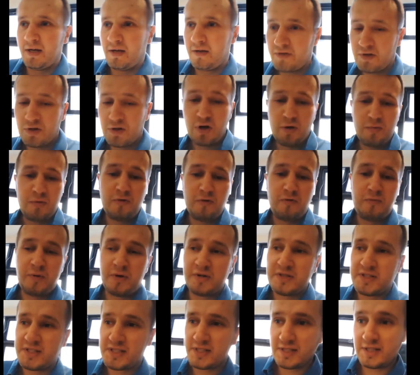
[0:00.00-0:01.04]
wiadomo, w
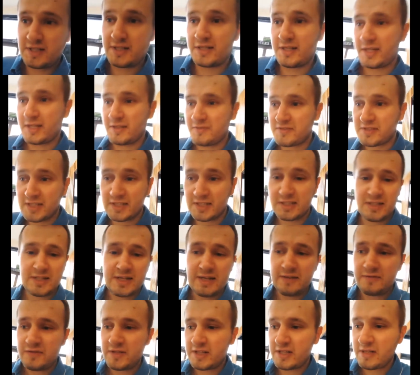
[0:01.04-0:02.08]
Polsce, jak i w
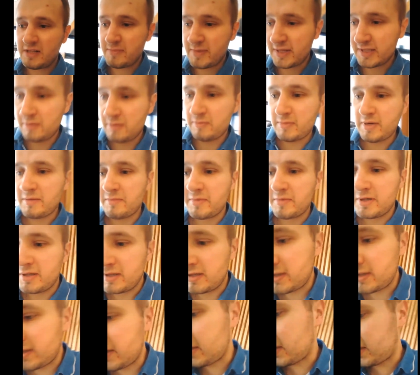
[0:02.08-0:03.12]
Skandynawii klimaty
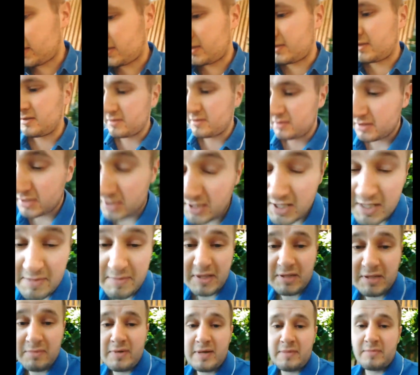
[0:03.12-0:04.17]
mamy,
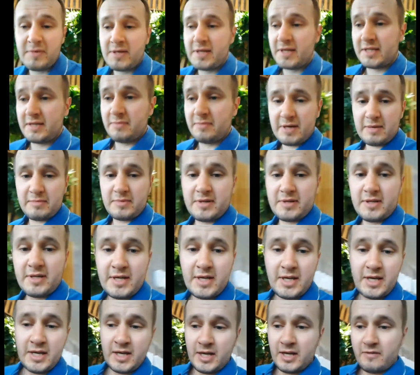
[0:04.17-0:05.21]
klimat mamy jaki mamy,
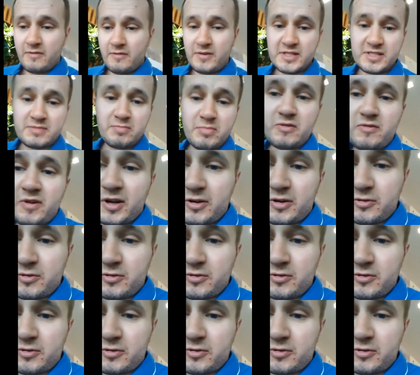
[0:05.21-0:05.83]
więc bywa